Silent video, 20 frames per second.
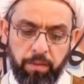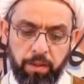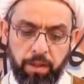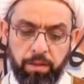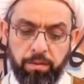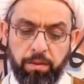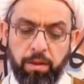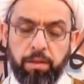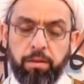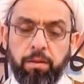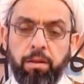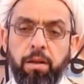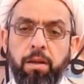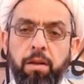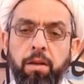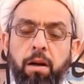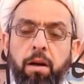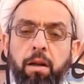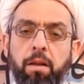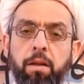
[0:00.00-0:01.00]
Evet,
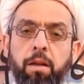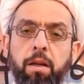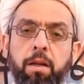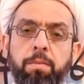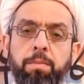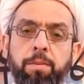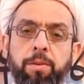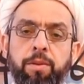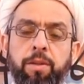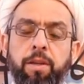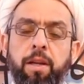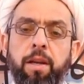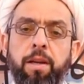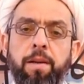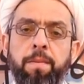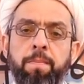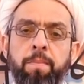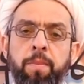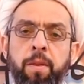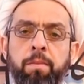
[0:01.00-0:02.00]
Allah
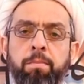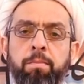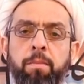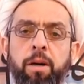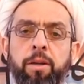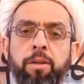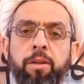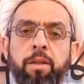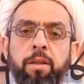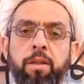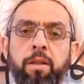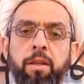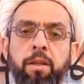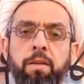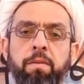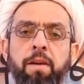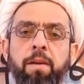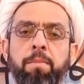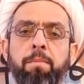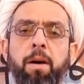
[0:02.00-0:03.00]
bize
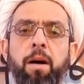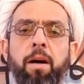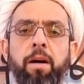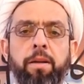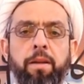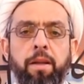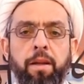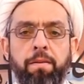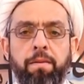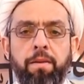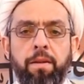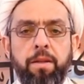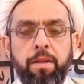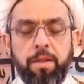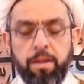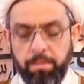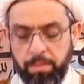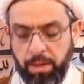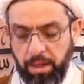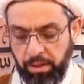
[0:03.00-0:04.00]
maddi ve manevi
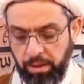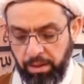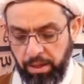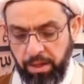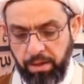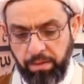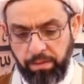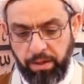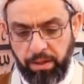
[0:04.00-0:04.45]
nimetler